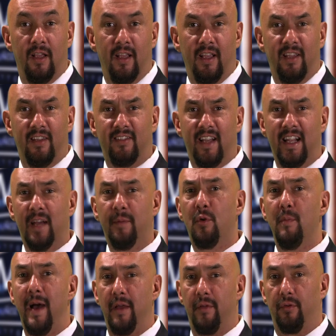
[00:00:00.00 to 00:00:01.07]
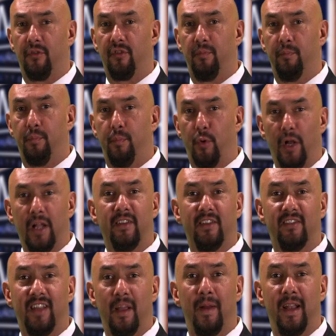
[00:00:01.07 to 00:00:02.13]
están abrumados por el
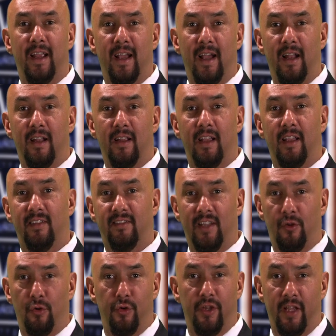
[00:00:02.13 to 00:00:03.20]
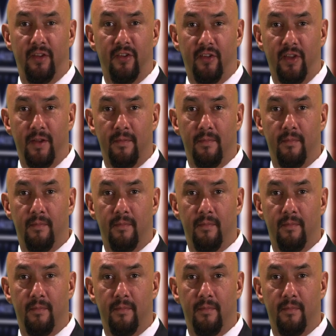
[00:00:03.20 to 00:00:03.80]
sistema legal estadounidense